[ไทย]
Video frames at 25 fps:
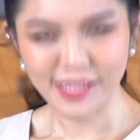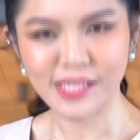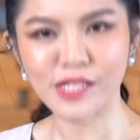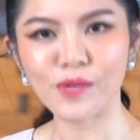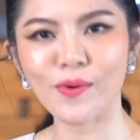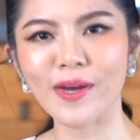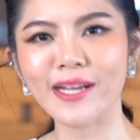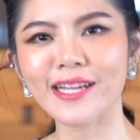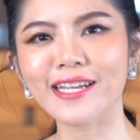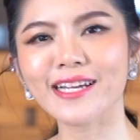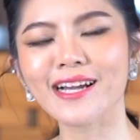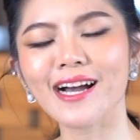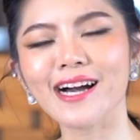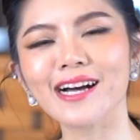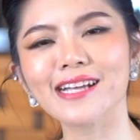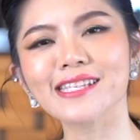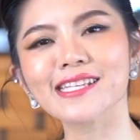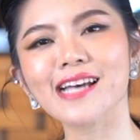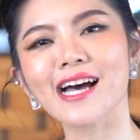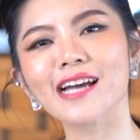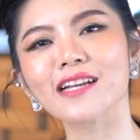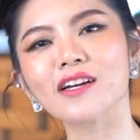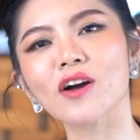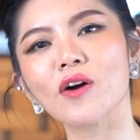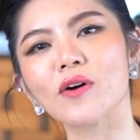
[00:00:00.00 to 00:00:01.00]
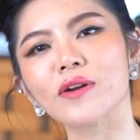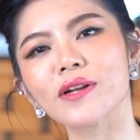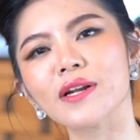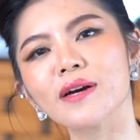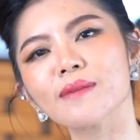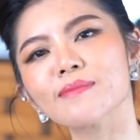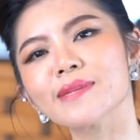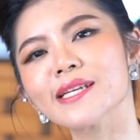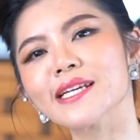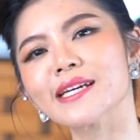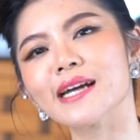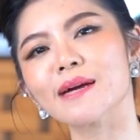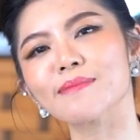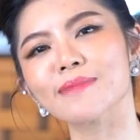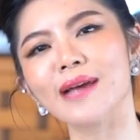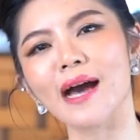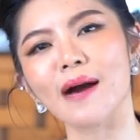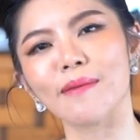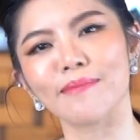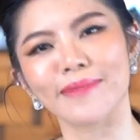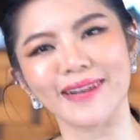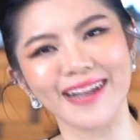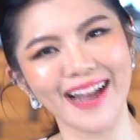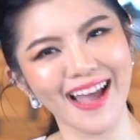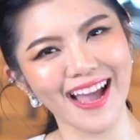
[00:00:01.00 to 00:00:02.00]
สวัสดีค่ะอาจารย์ ขอเริ่มที่คำ
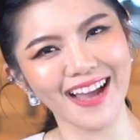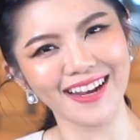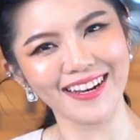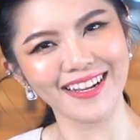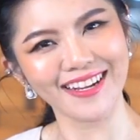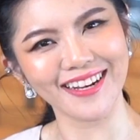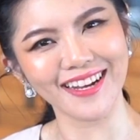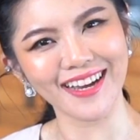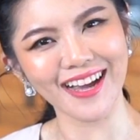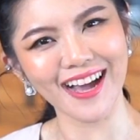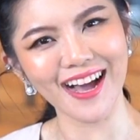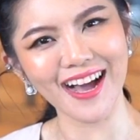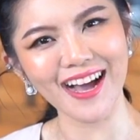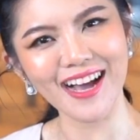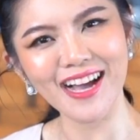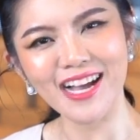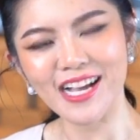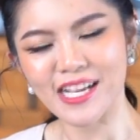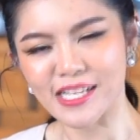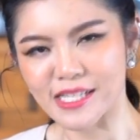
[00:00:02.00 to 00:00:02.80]
ถามแรกเลยนะคะ